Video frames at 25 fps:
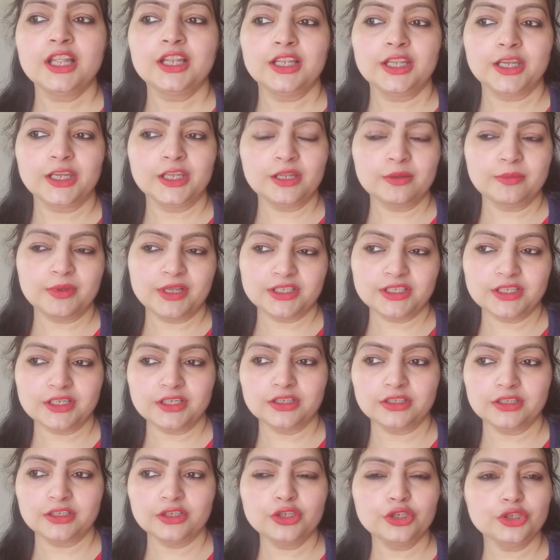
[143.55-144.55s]
लेकिन अब ऐसा
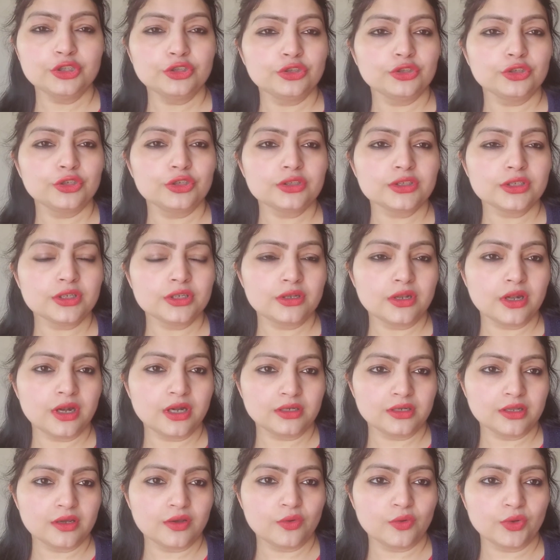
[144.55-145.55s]
लग रहा है ना इतनी
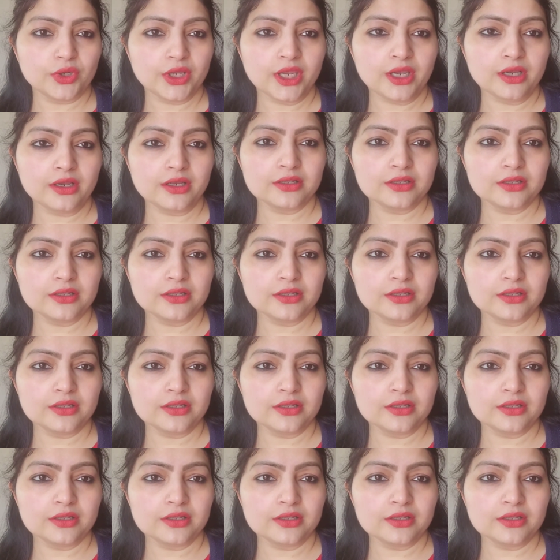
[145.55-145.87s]
सन्नाटा हो गया